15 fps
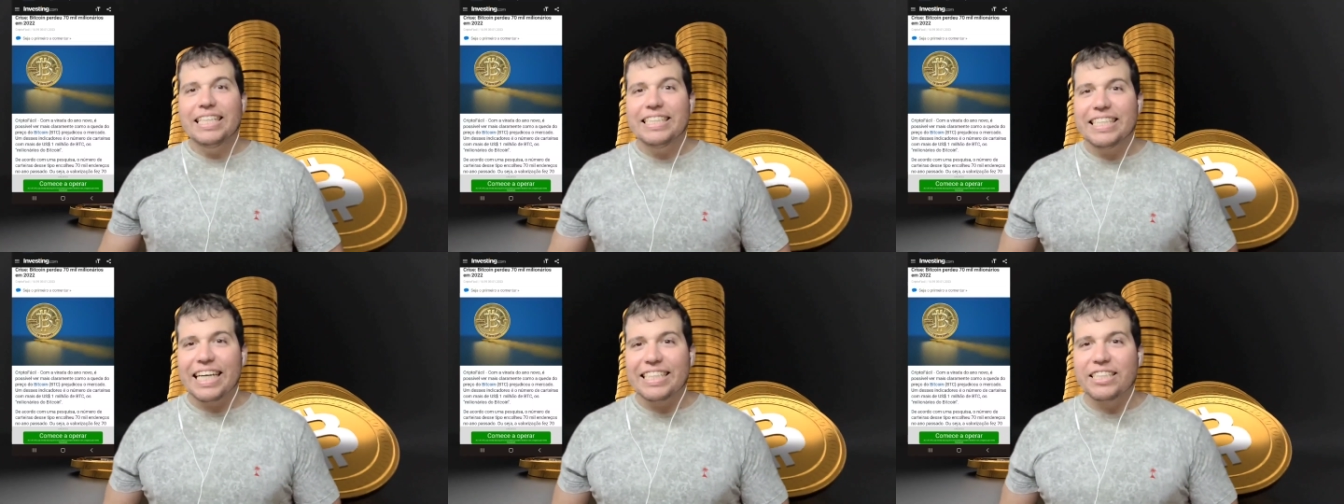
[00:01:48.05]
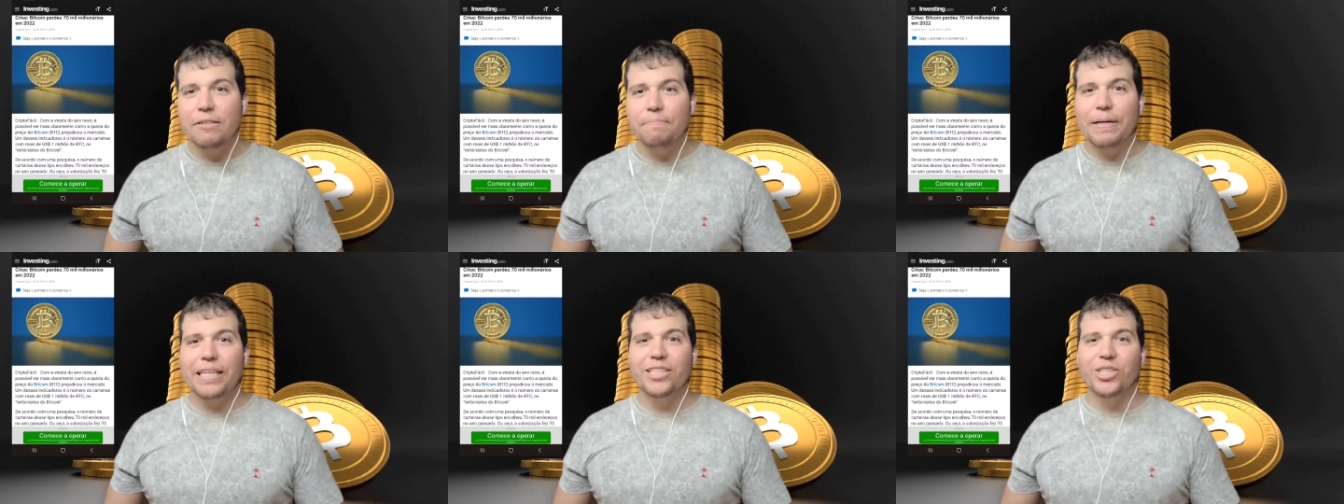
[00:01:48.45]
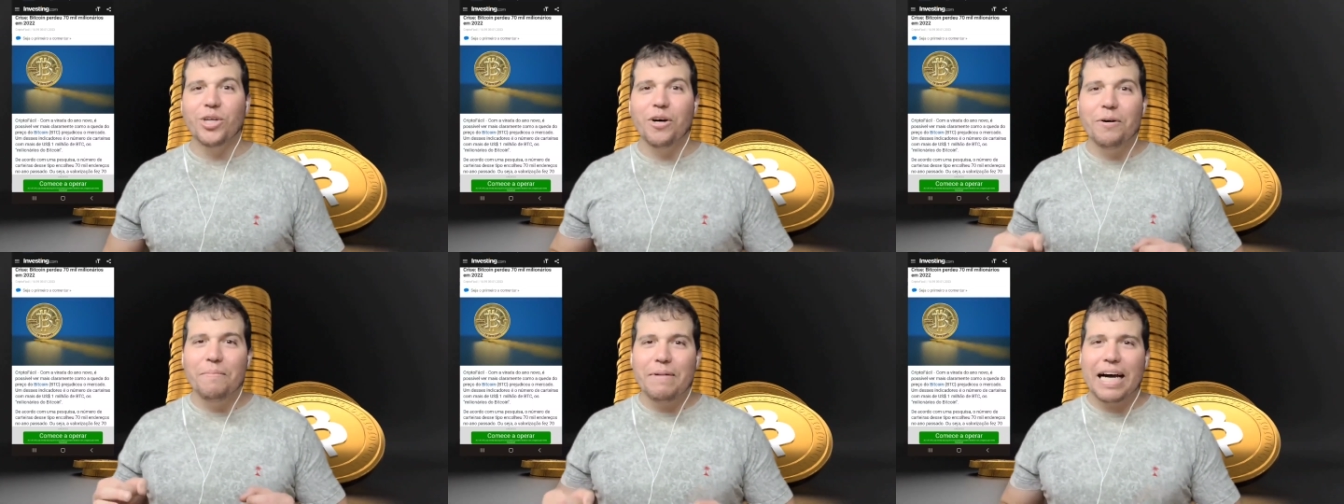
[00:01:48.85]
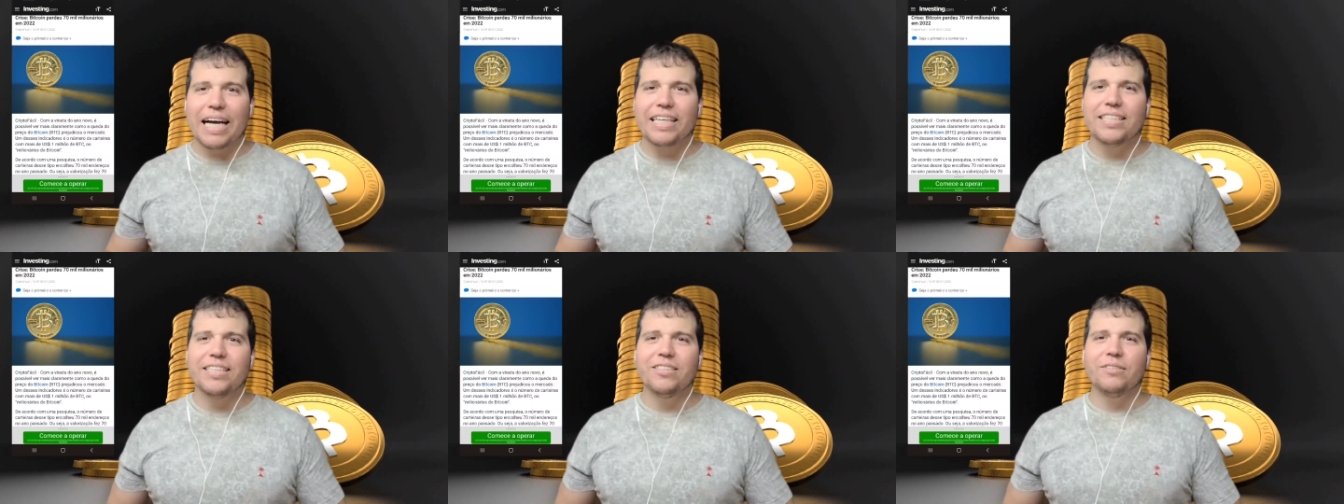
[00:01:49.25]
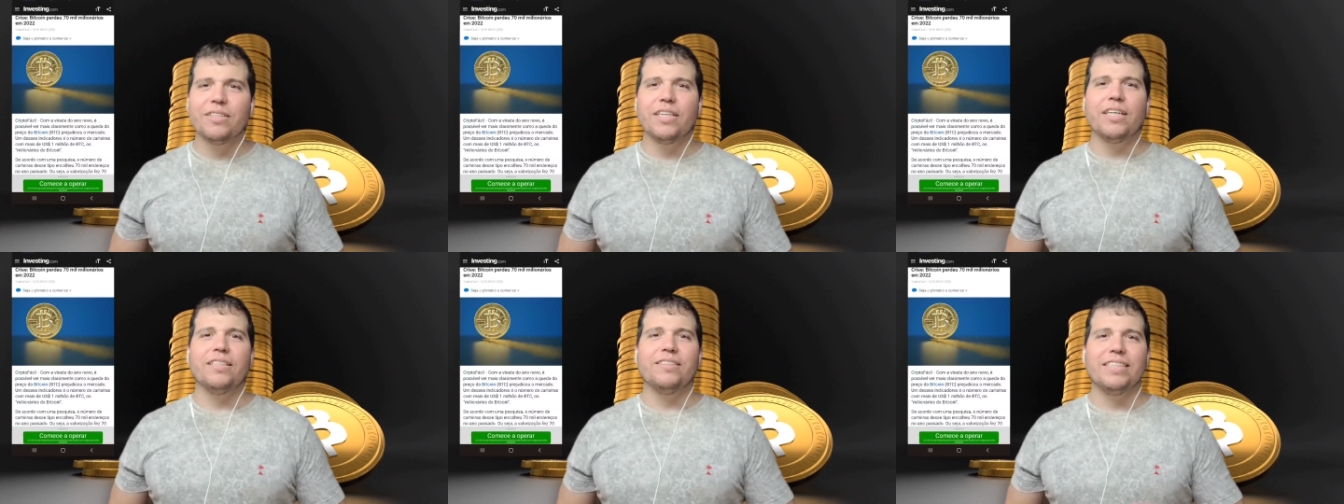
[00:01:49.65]
Já se passou mais de um
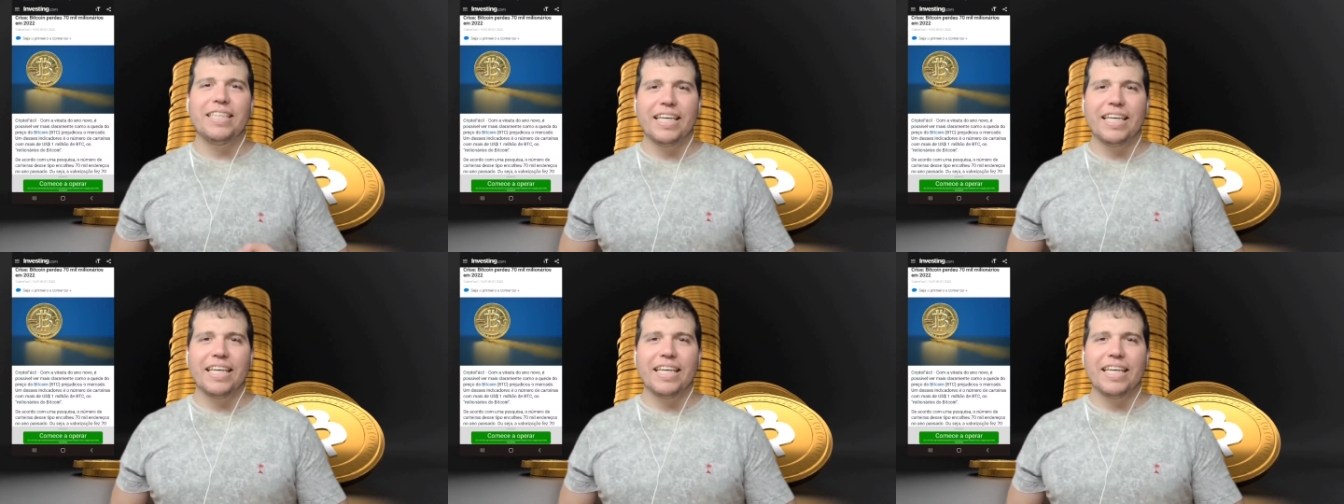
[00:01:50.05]
ano